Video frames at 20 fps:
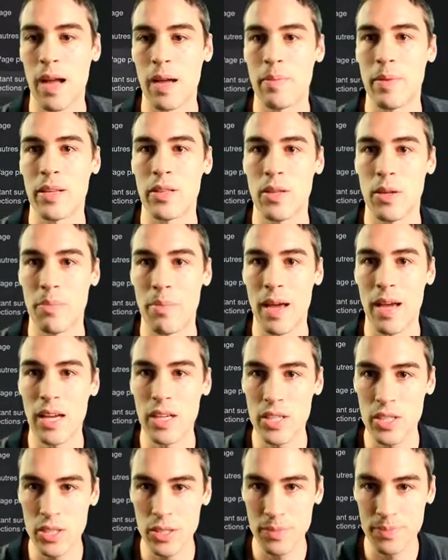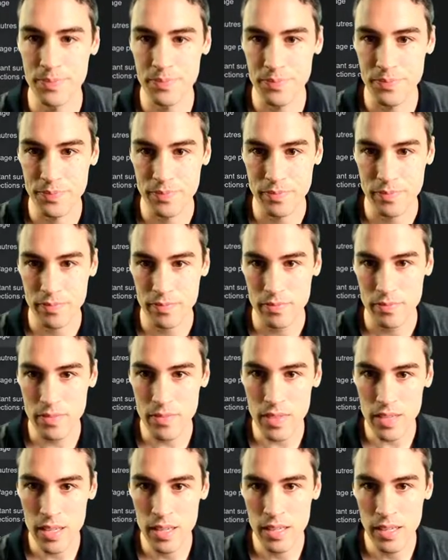paramètres de page
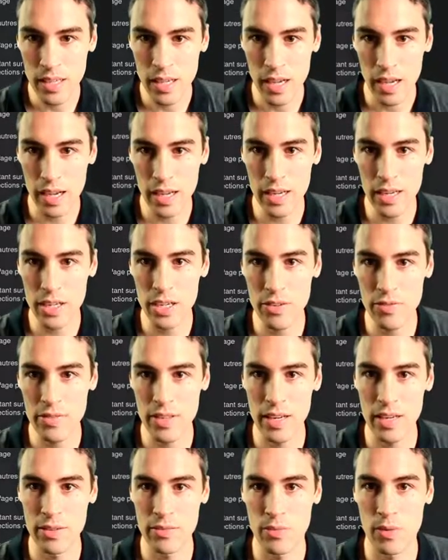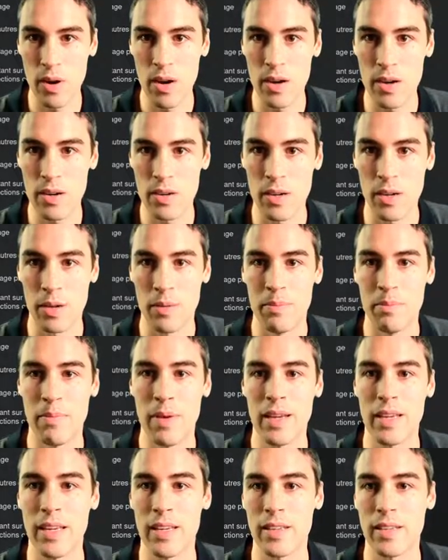et là, vous allez voir
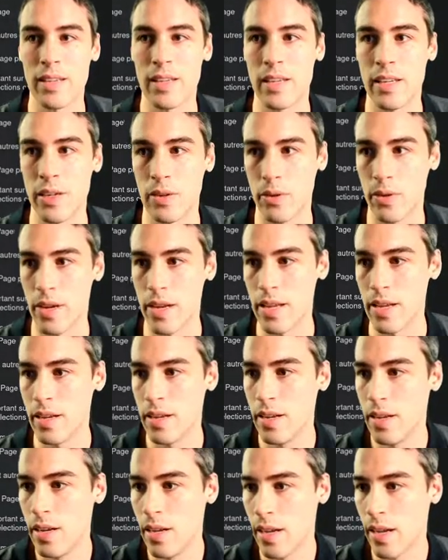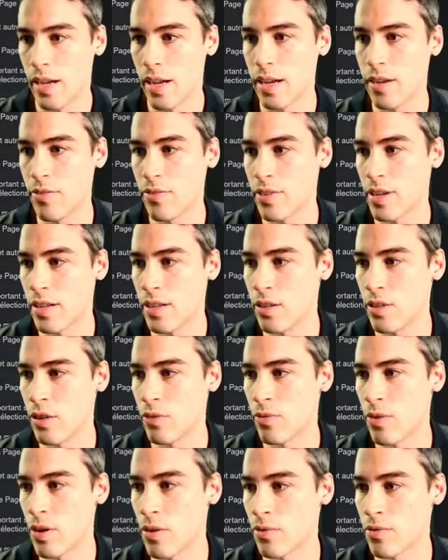maquette et onglet. Et vous allez
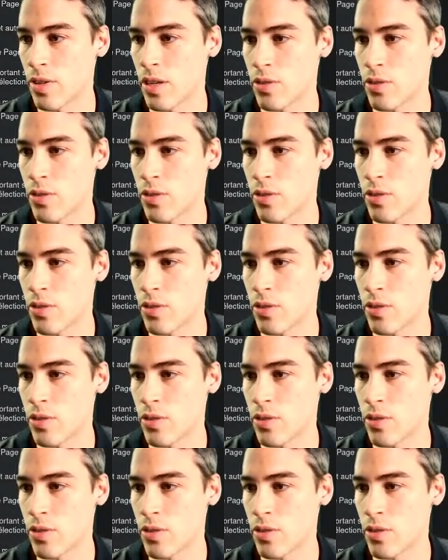devoir